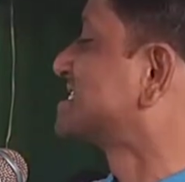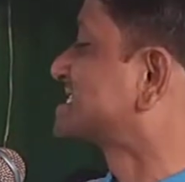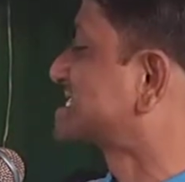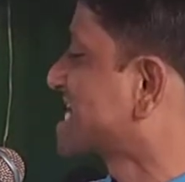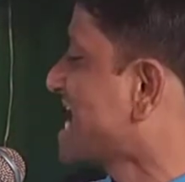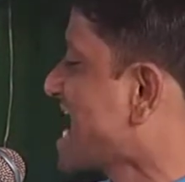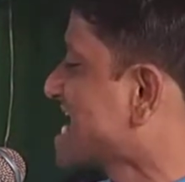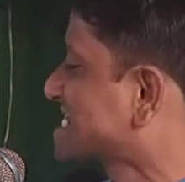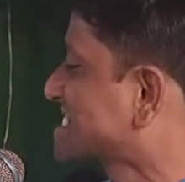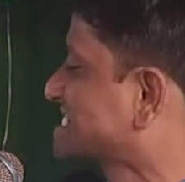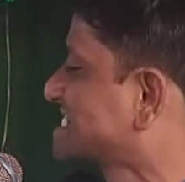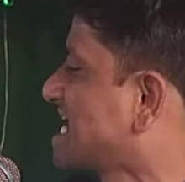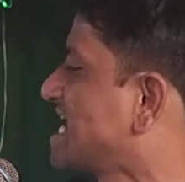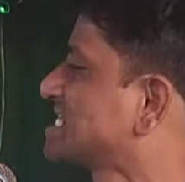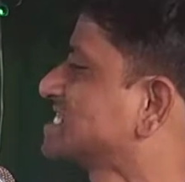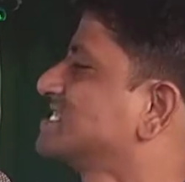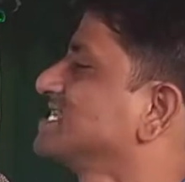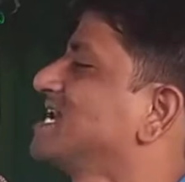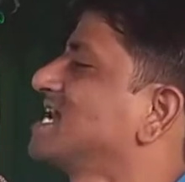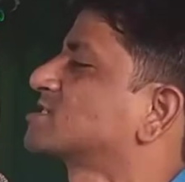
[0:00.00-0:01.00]
ট্রাক্টর
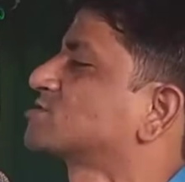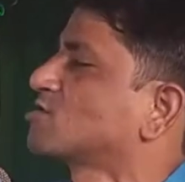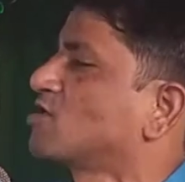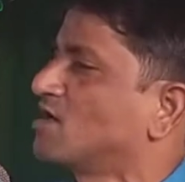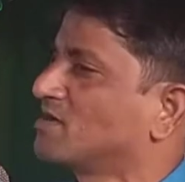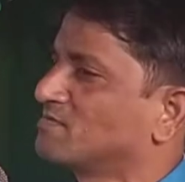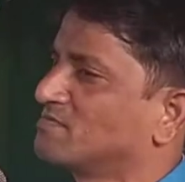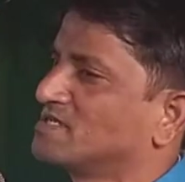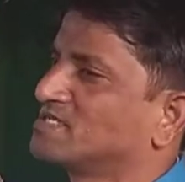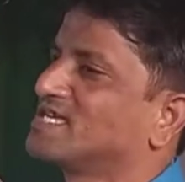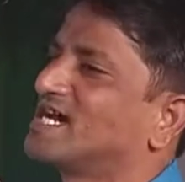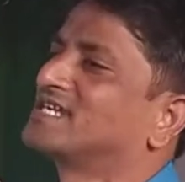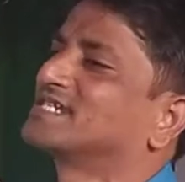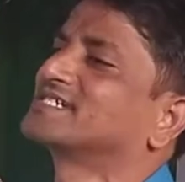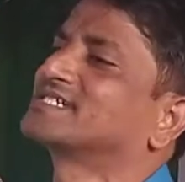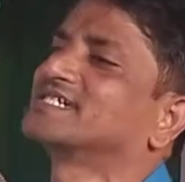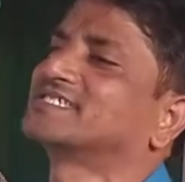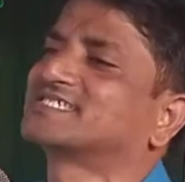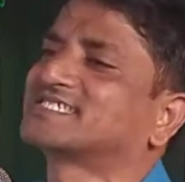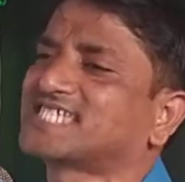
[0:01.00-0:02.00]
দিয়ে
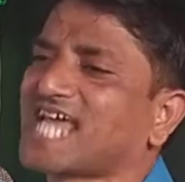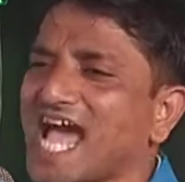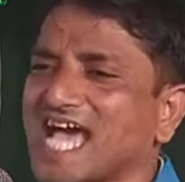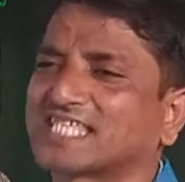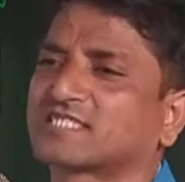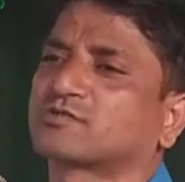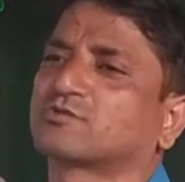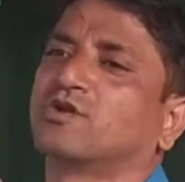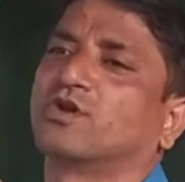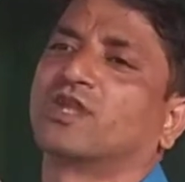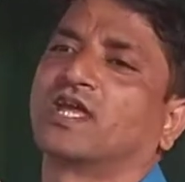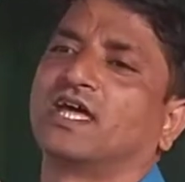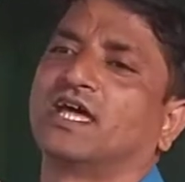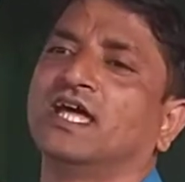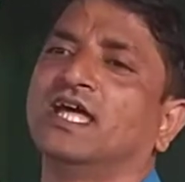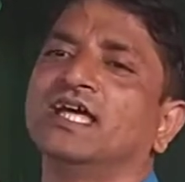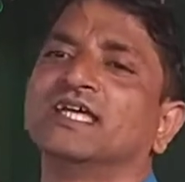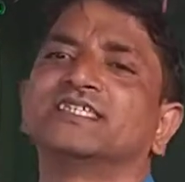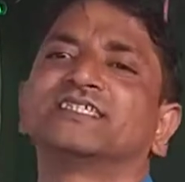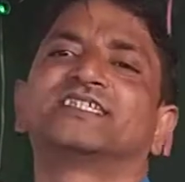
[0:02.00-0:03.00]
সংবিধানকে চাষ করে
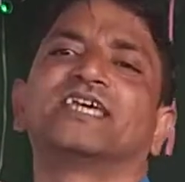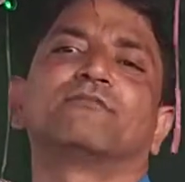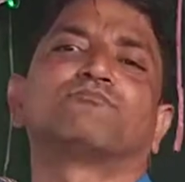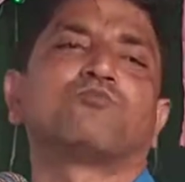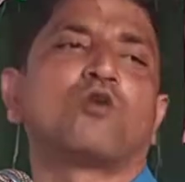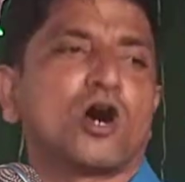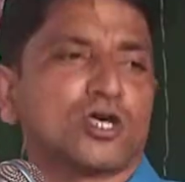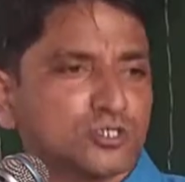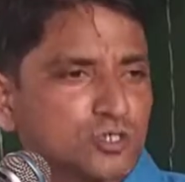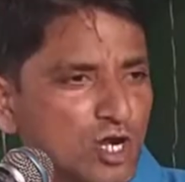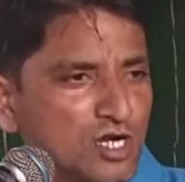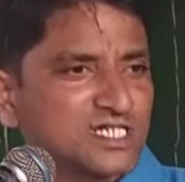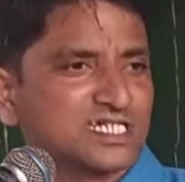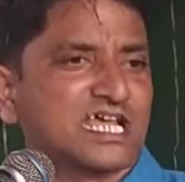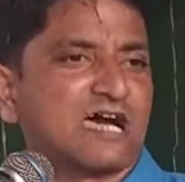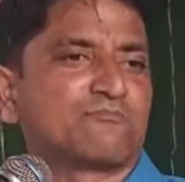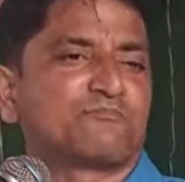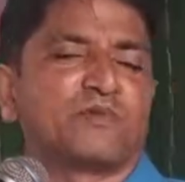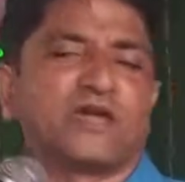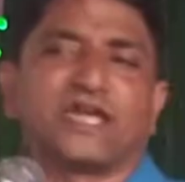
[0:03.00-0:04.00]
যে
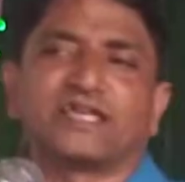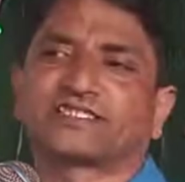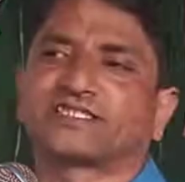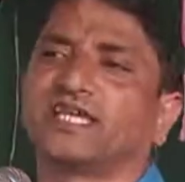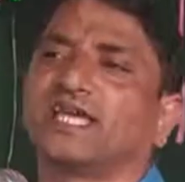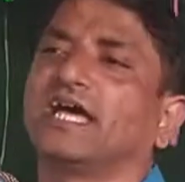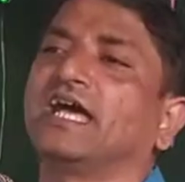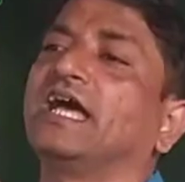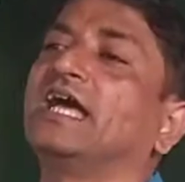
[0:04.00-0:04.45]
ফসলটা পেয়েছে